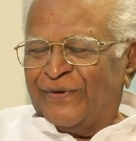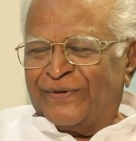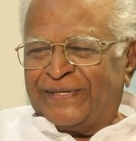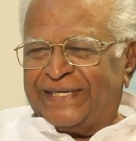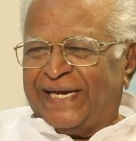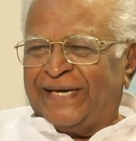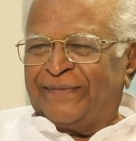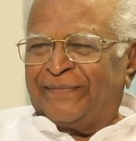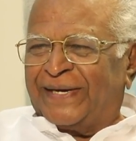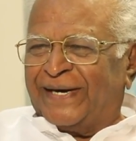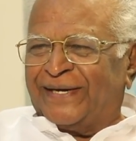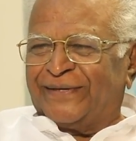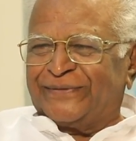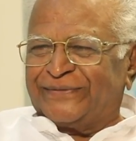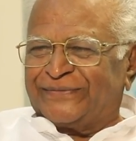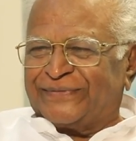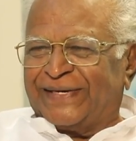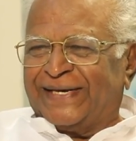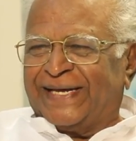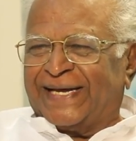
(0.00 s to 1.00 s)
నూరు చేయమని
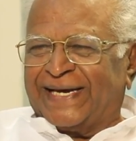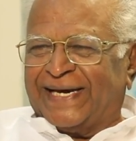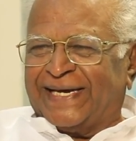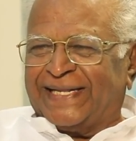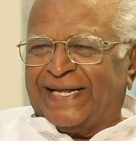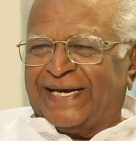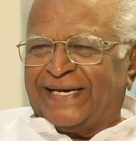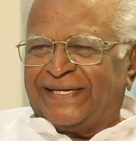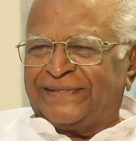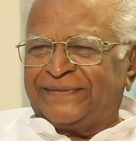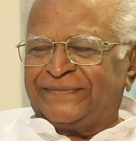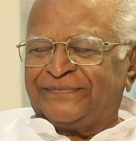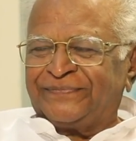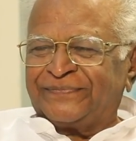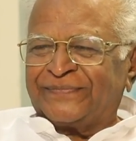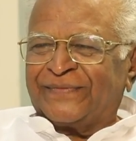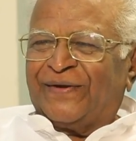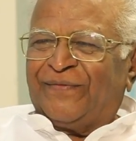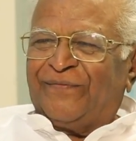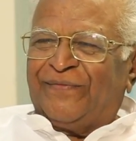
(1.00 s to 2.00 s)
అడుగుతున్నారు కదా
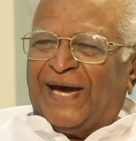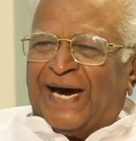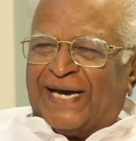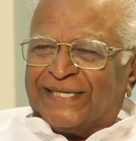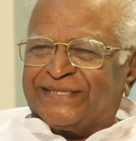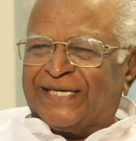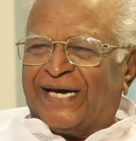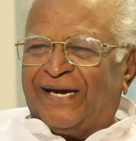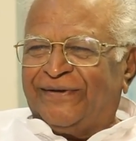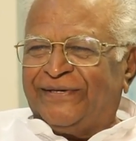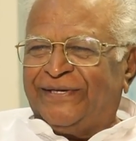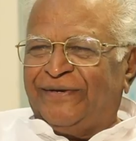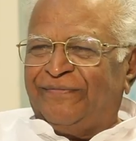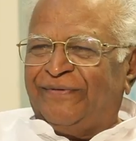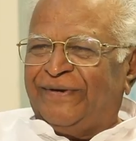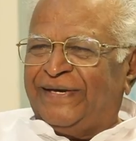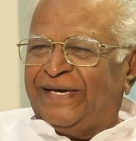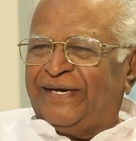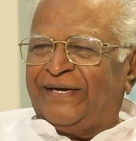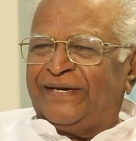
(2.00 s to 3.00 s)
వ్యాసాలు
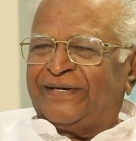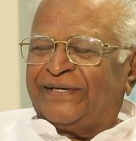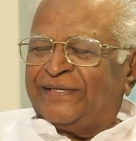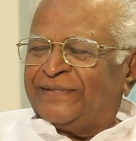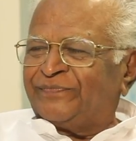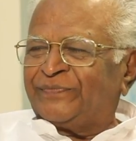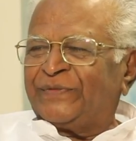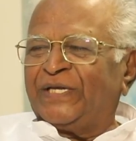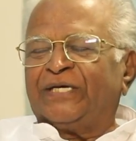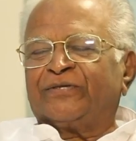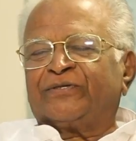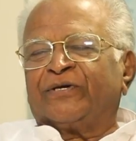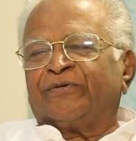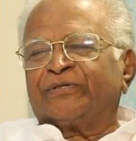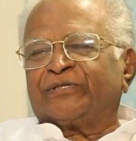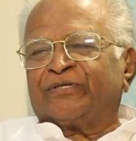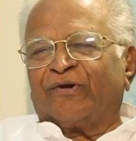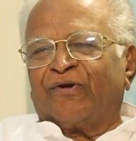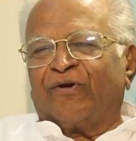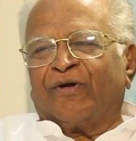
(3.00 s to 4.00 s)
ఇవి ఈ
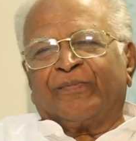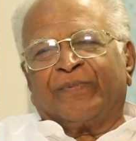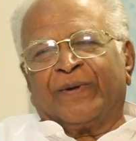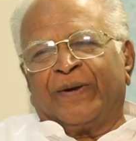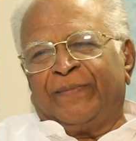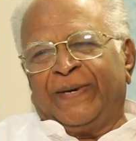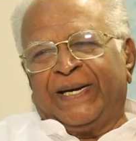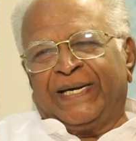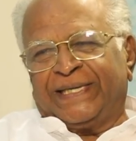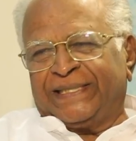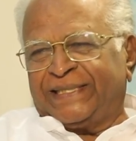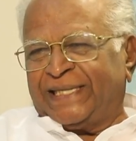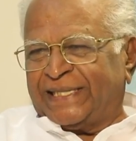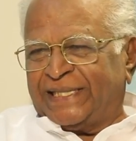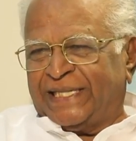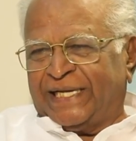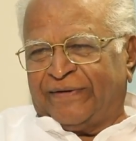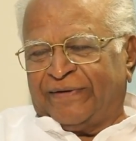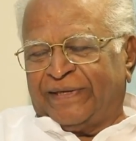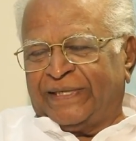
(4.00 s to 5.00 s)
సంవత్సరం లోపల బయటికి
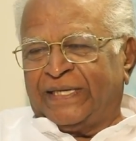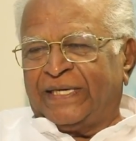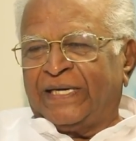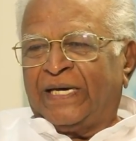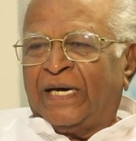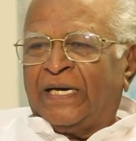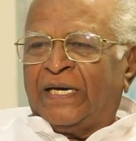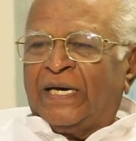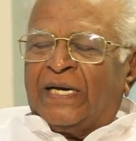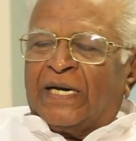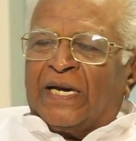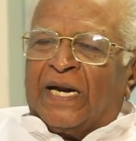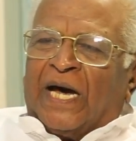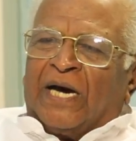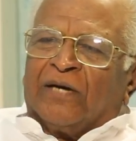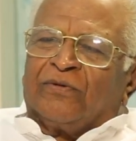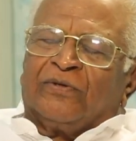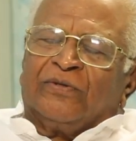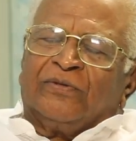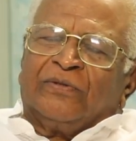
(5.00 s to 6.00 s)
తెద్దామని
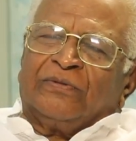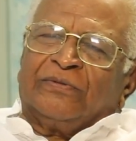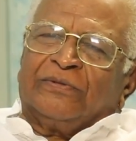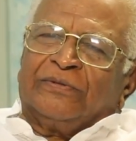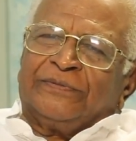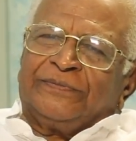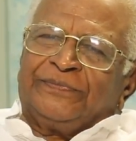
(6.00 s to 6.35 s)
నాకు